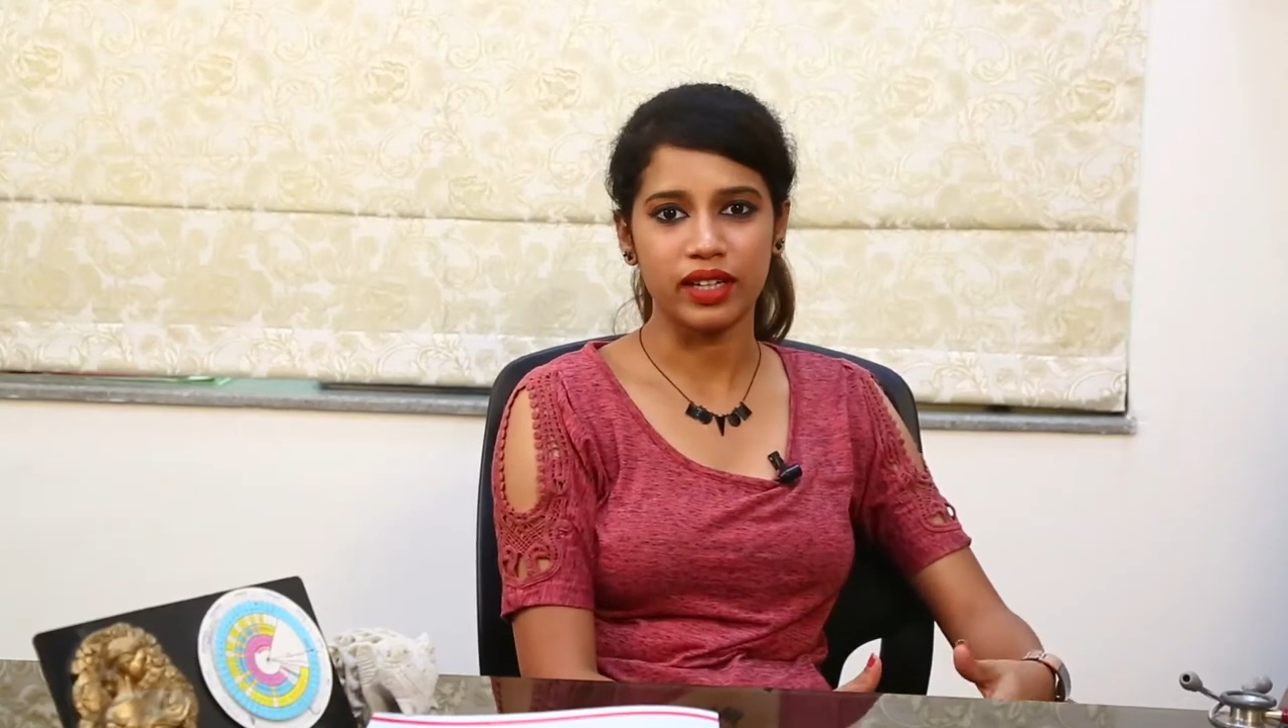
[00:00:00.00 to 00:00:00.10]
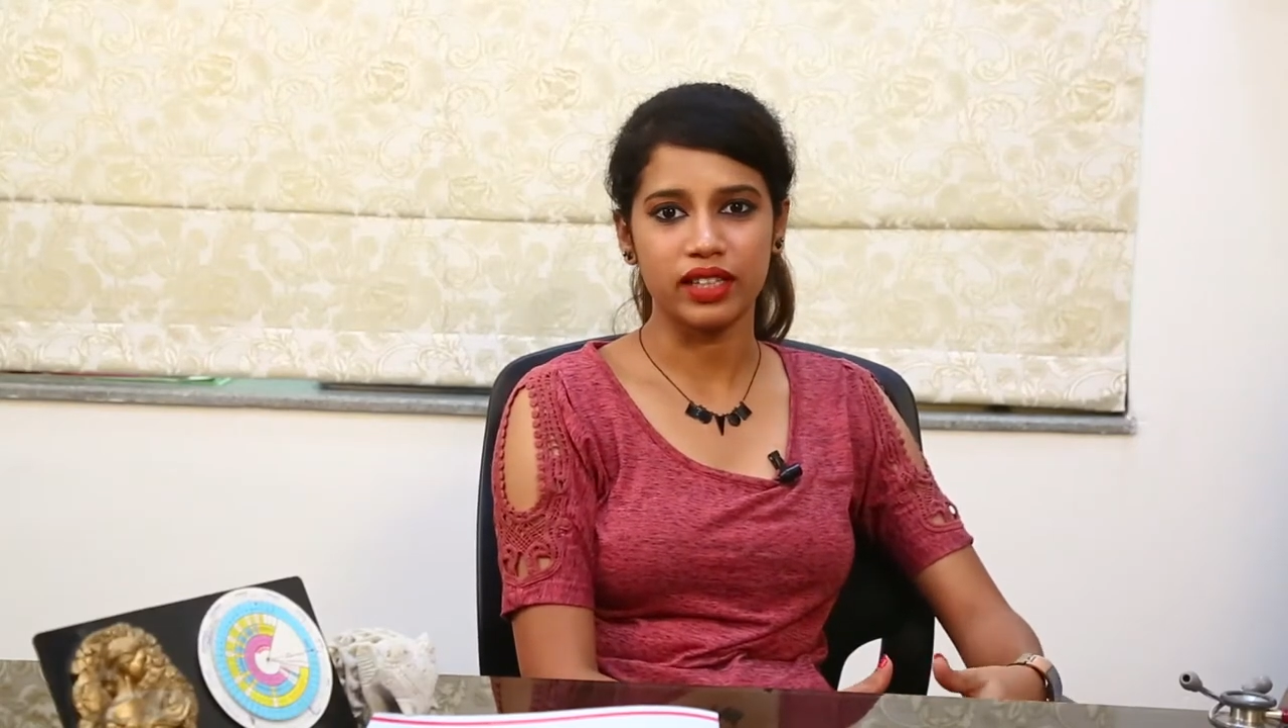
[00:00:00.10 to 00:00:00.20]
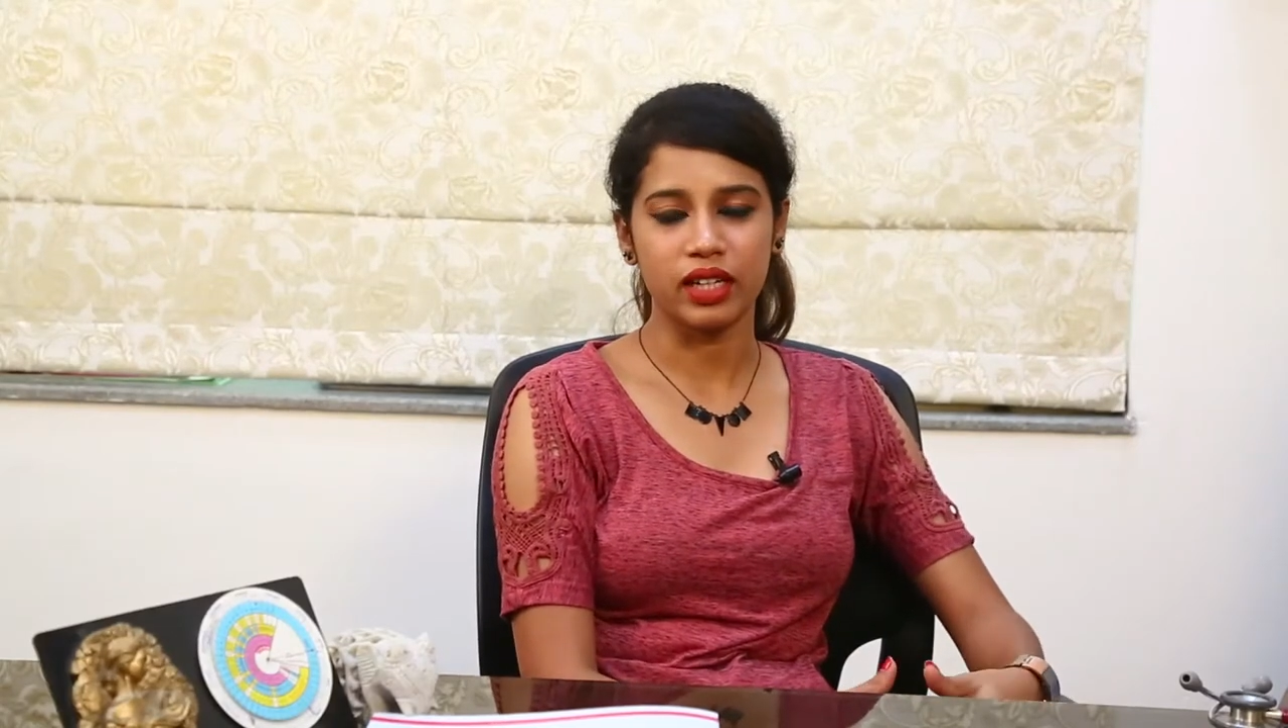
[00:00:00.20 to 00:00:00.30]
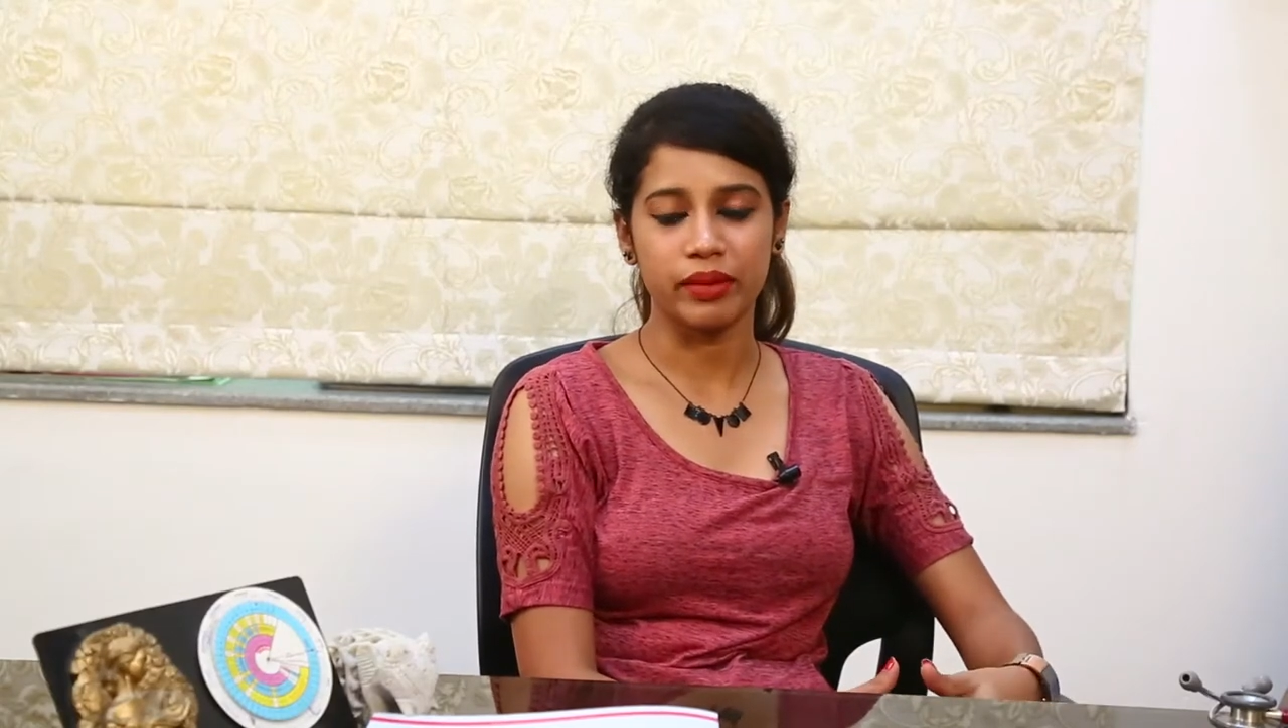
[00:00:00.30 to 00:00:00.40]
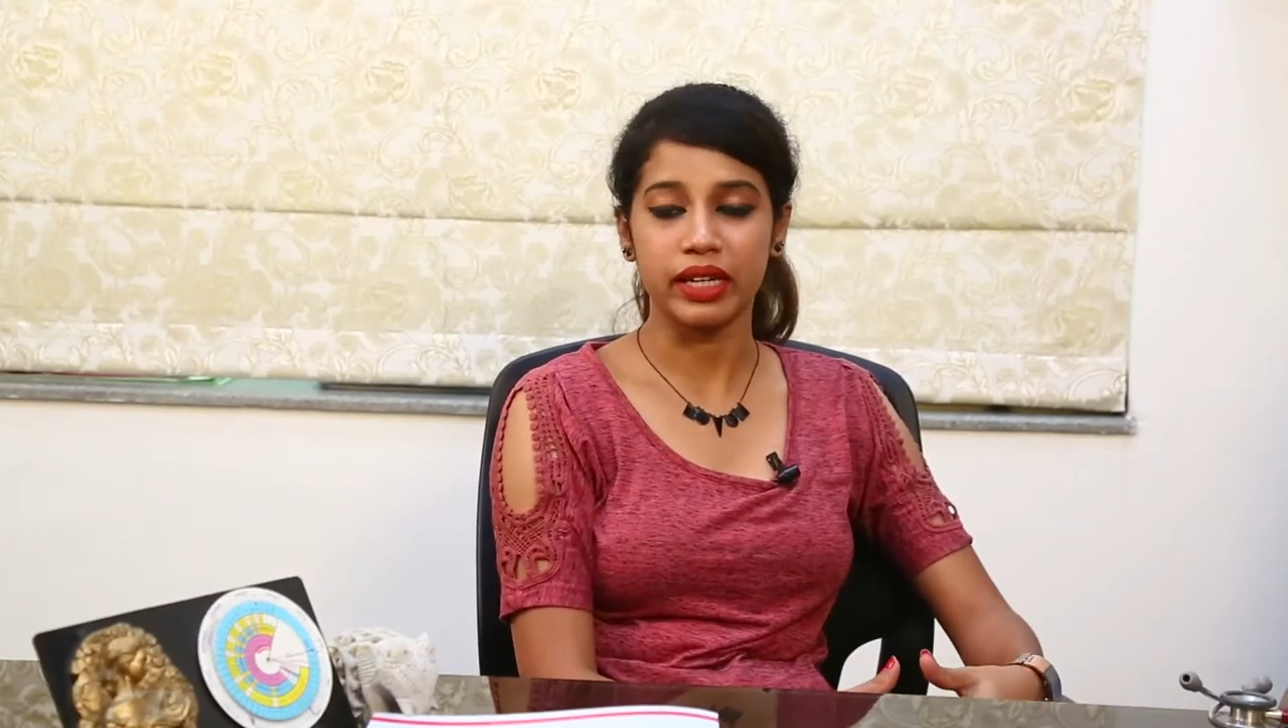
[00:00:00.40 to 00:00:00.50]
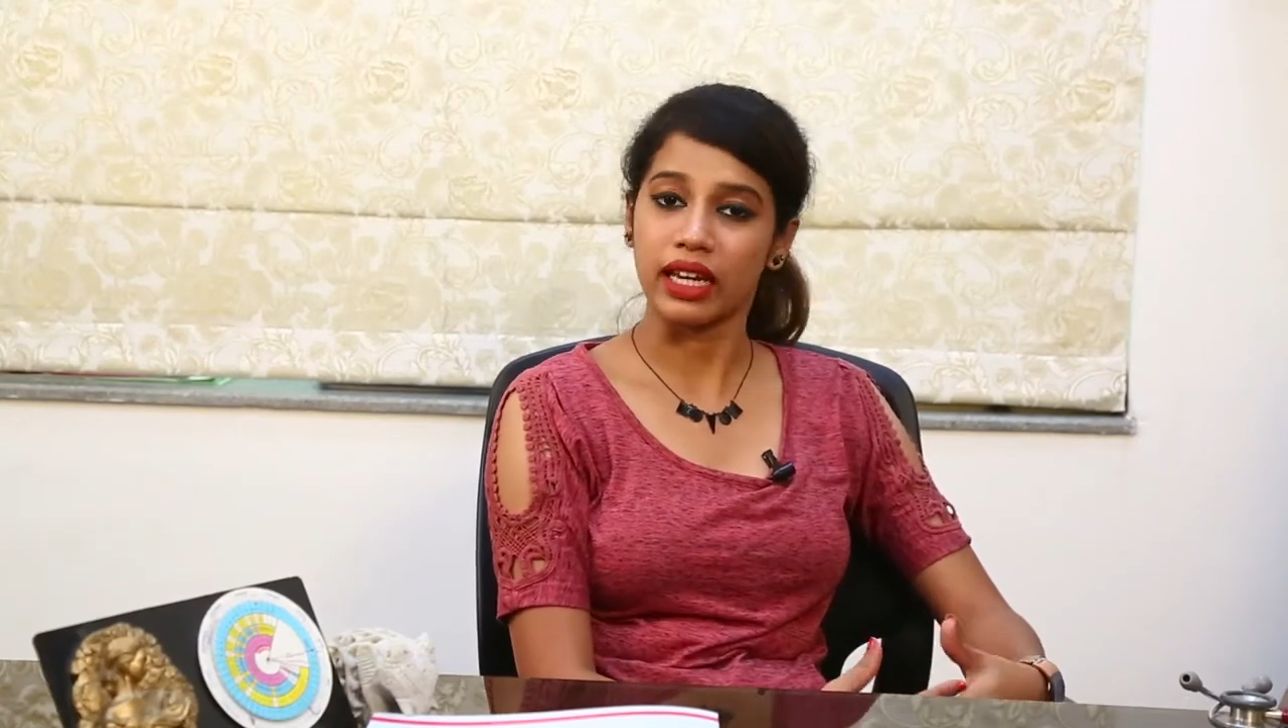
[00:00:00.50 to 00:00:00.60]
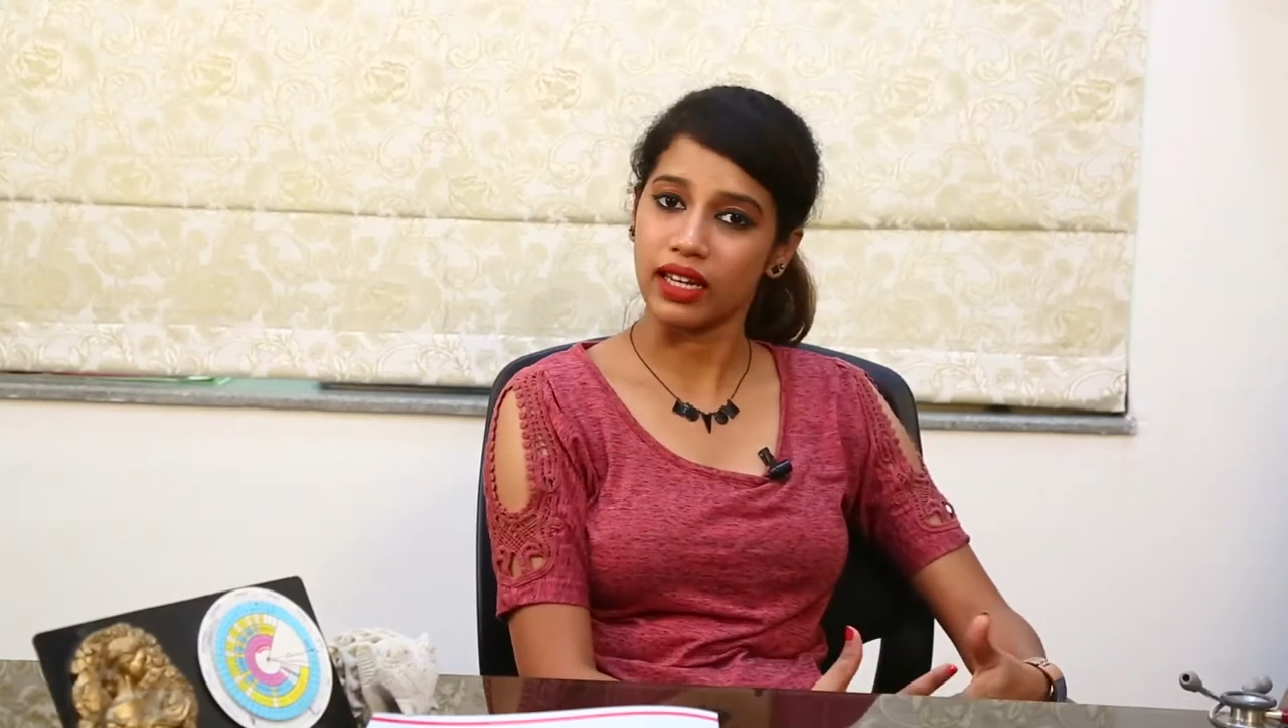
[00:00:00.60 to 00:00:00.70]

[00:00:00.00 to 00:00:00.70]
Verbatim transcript: வளர்ந்தாலுமே